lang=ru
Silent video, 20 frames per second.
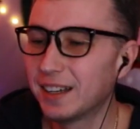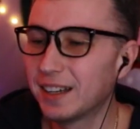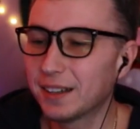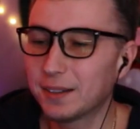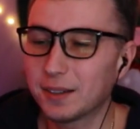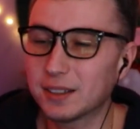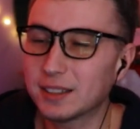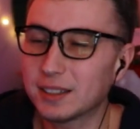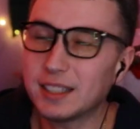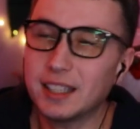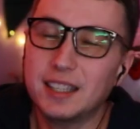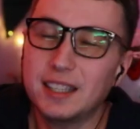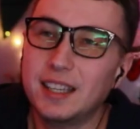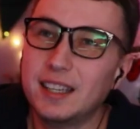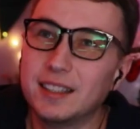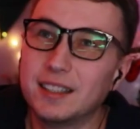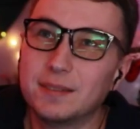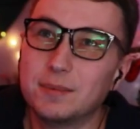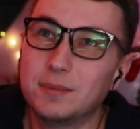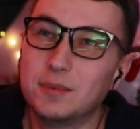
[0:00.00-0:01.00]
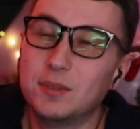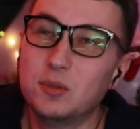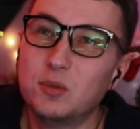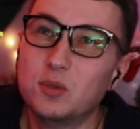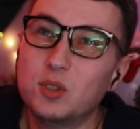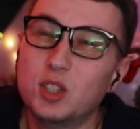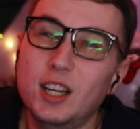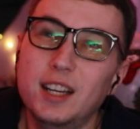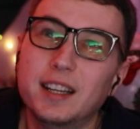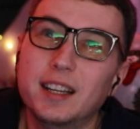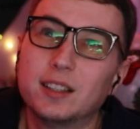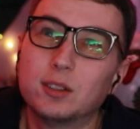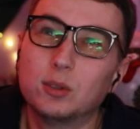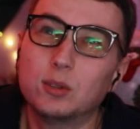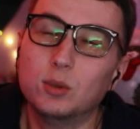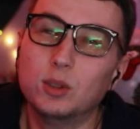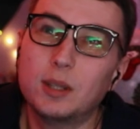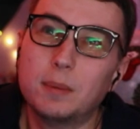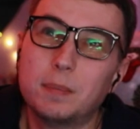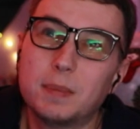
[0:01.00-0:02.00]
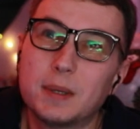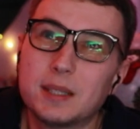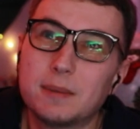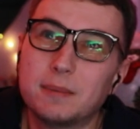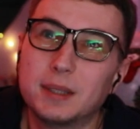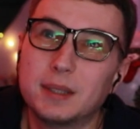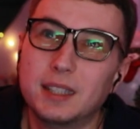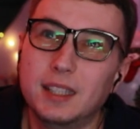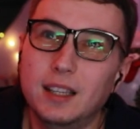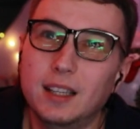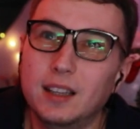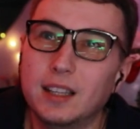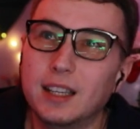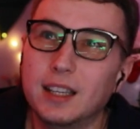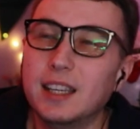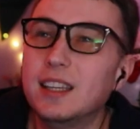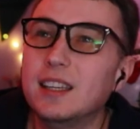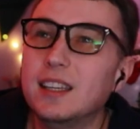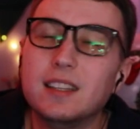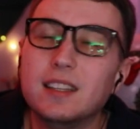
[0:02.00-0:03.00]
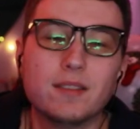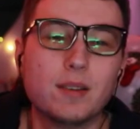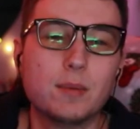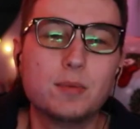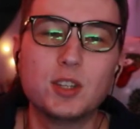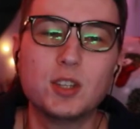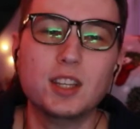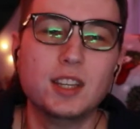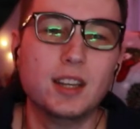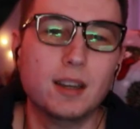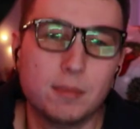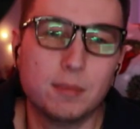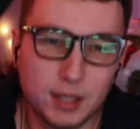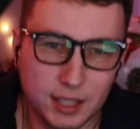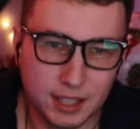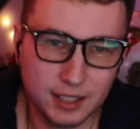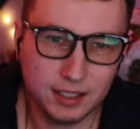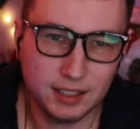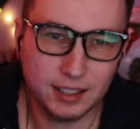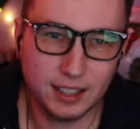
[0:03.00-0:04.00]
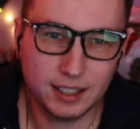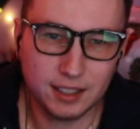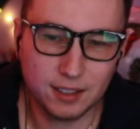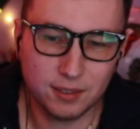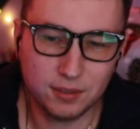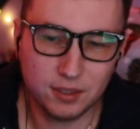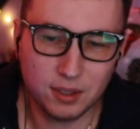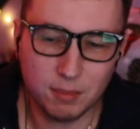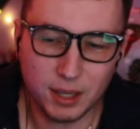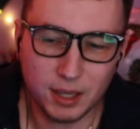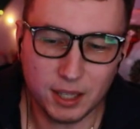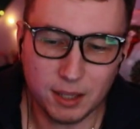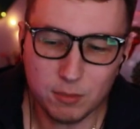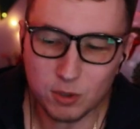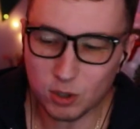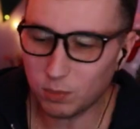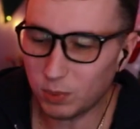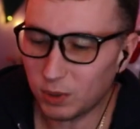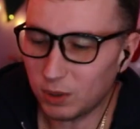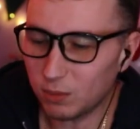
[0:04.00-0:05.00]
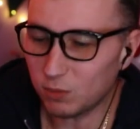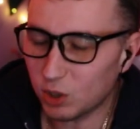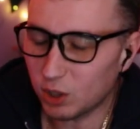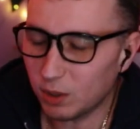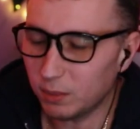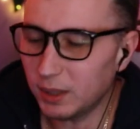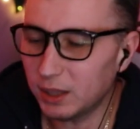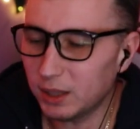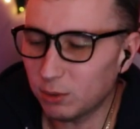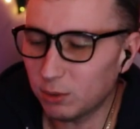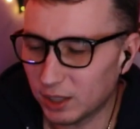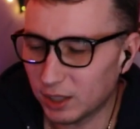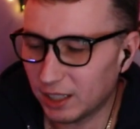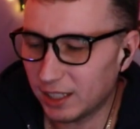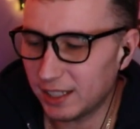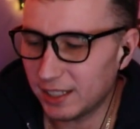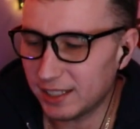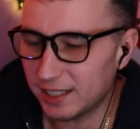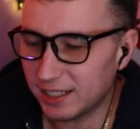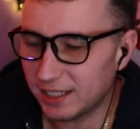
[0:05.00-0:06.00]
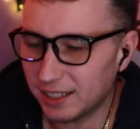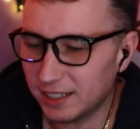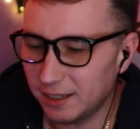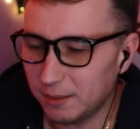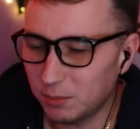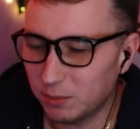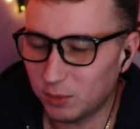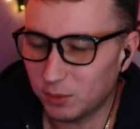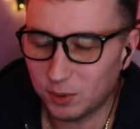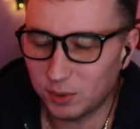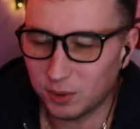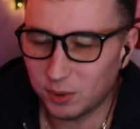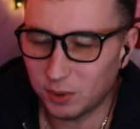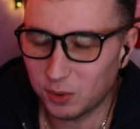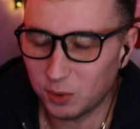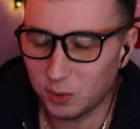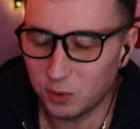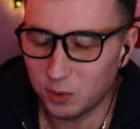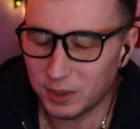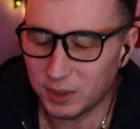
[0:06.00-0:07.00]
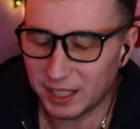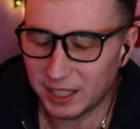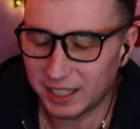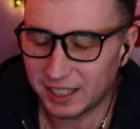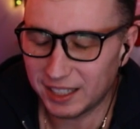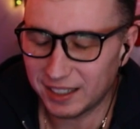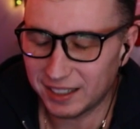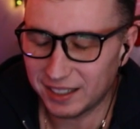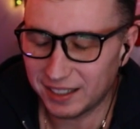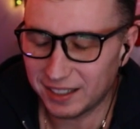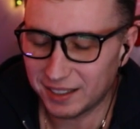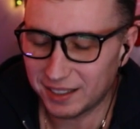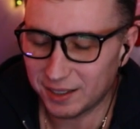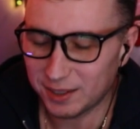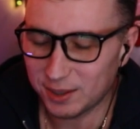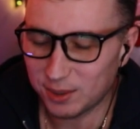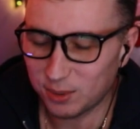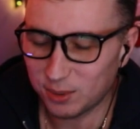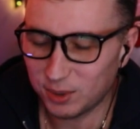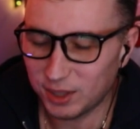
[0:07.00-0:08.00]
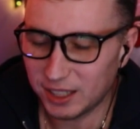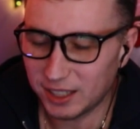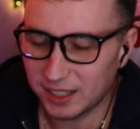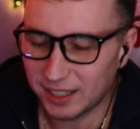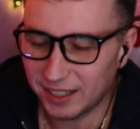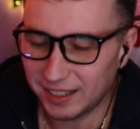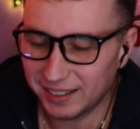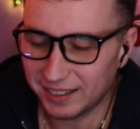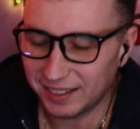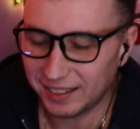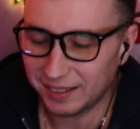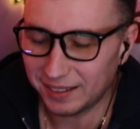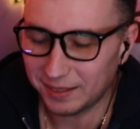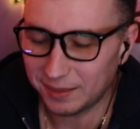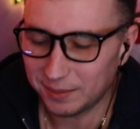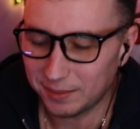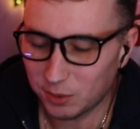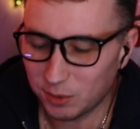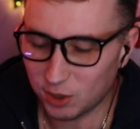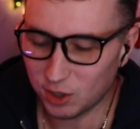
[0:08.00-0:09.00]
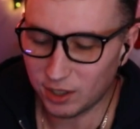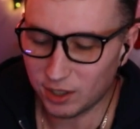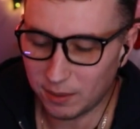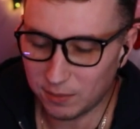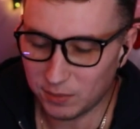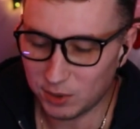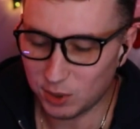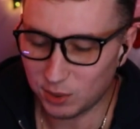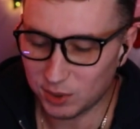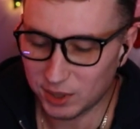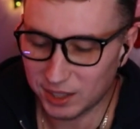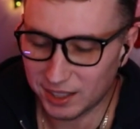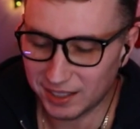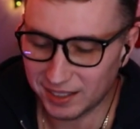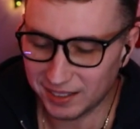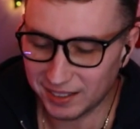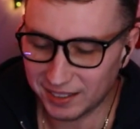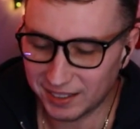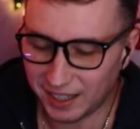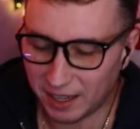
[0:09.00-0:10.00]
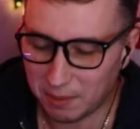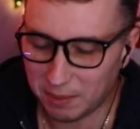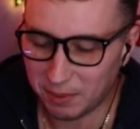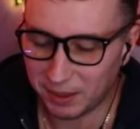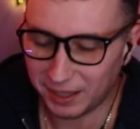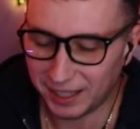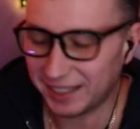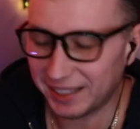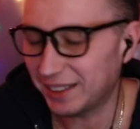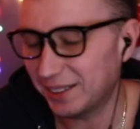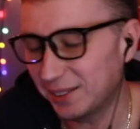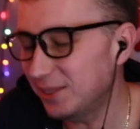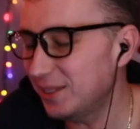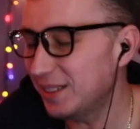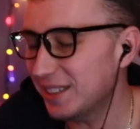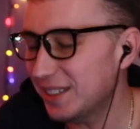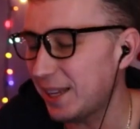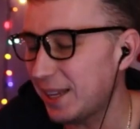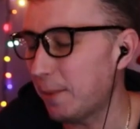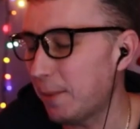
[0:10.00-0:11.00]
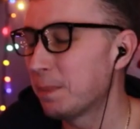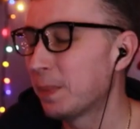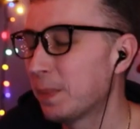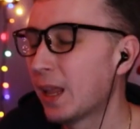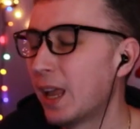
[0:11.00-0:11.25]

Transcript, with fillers: Кстати, неужели кто-то посмотрел и вообще не обратил на это внимание? Может, потому что мы тут такие сидим, умники, рассудительные. Может, нам все так понятно. Ну, не знаю.